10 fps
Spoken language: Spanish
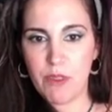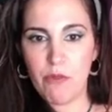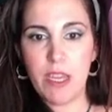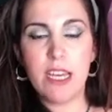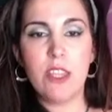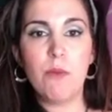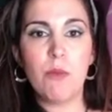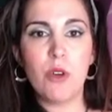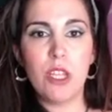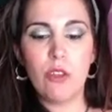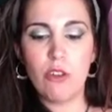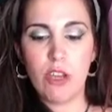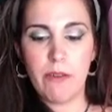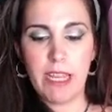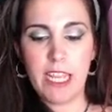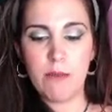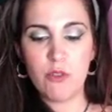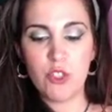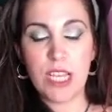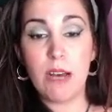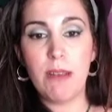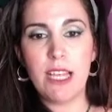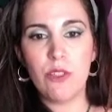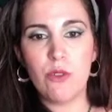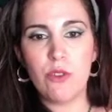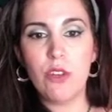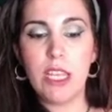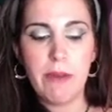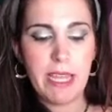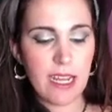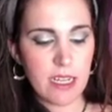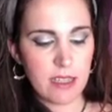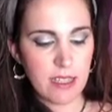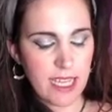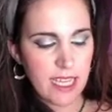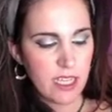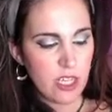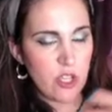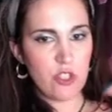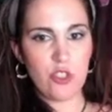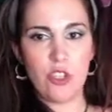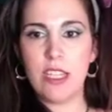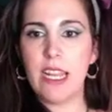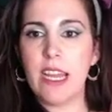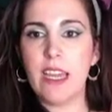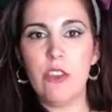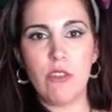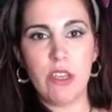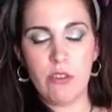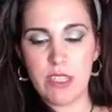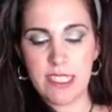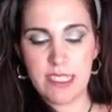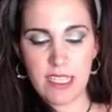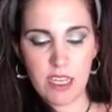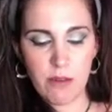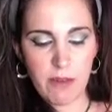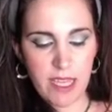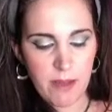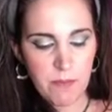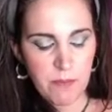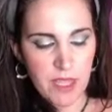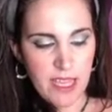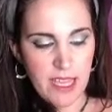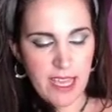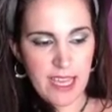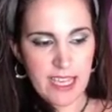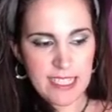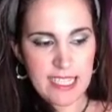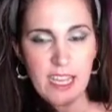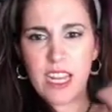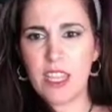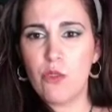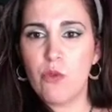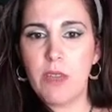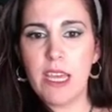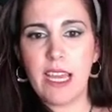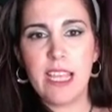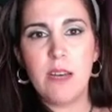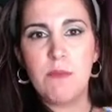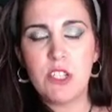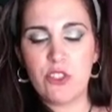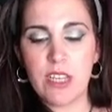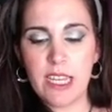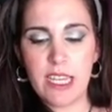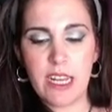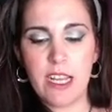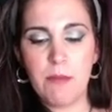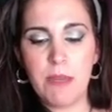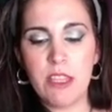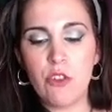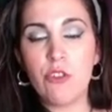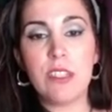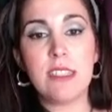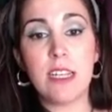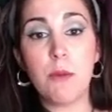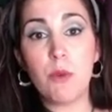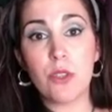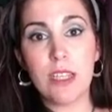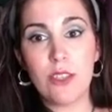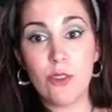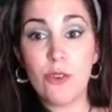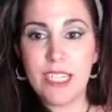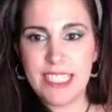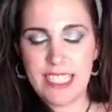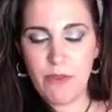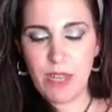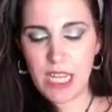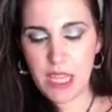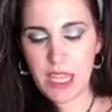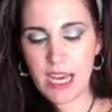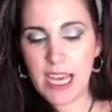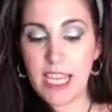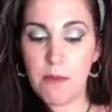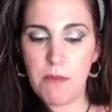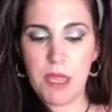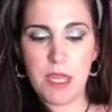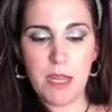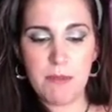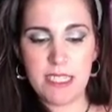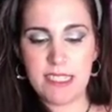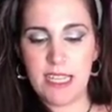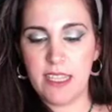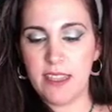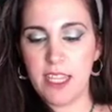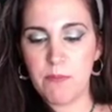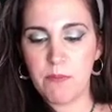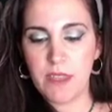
Fíjate un poquito lo que veníamos hablando, ¿no? Liberarte, soltar aquello que no te sirve, eh, sacar de tu vida a aquellas personas que realmente no te están aportando esa felicidad y empezar a pensar en ti.